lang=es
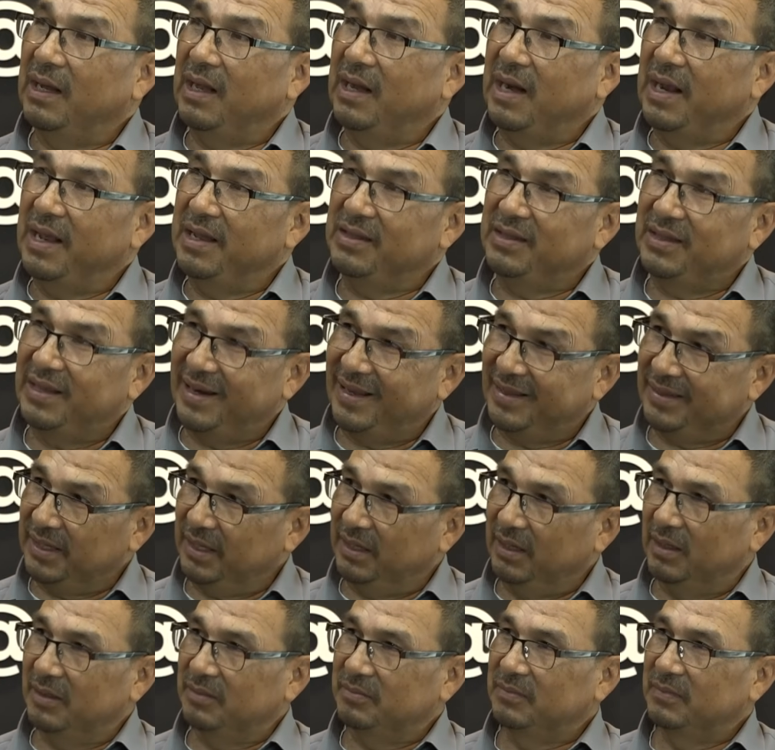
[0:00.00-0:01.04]
a la gente
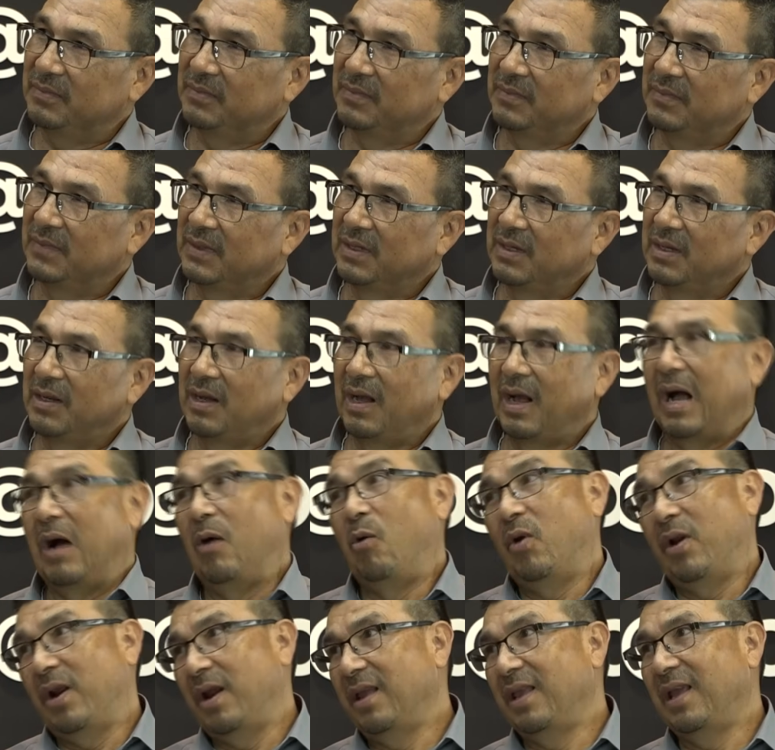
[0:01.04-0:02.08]
latina.
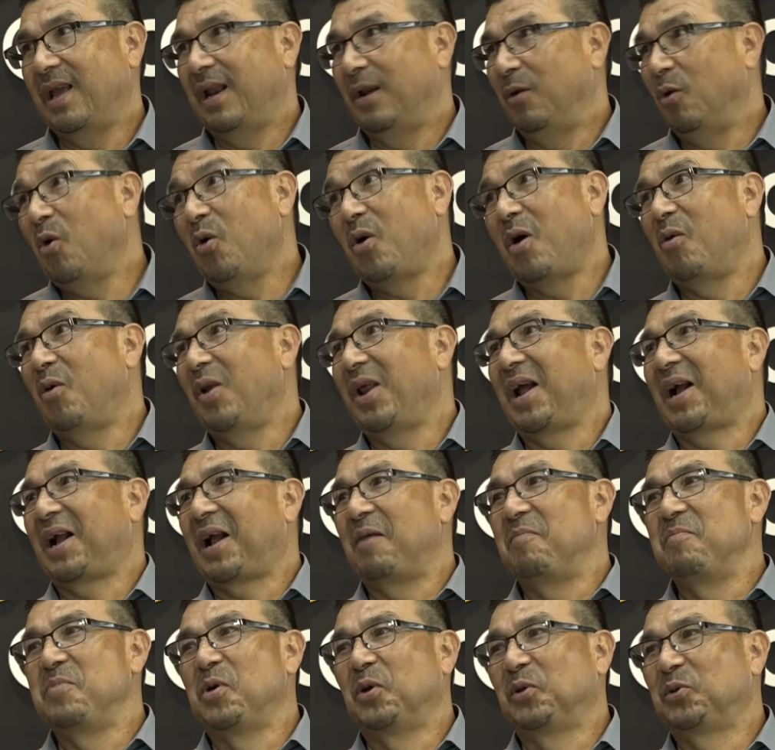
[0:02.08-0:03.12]
Ahora ya no, ahora
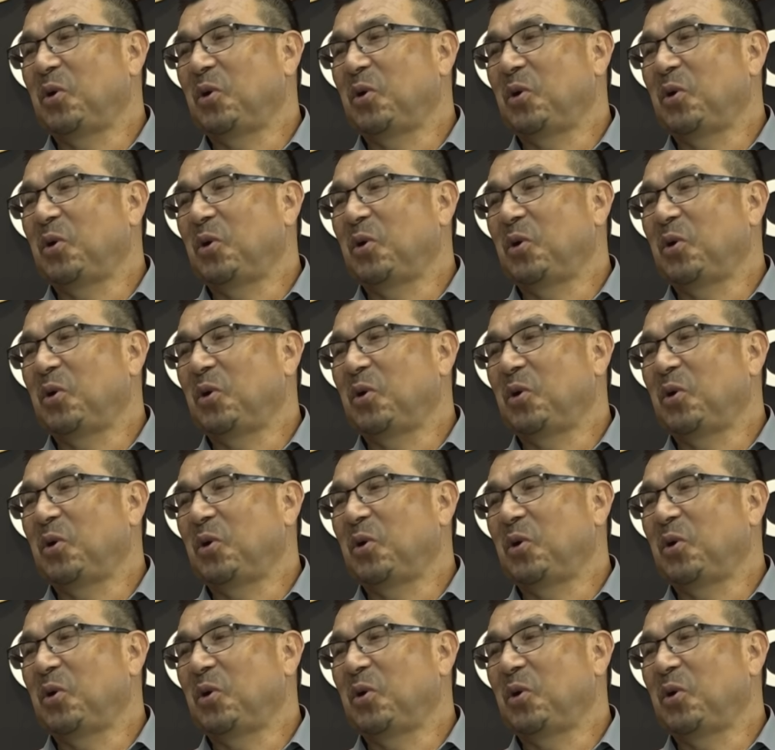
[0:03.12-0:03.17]
cambió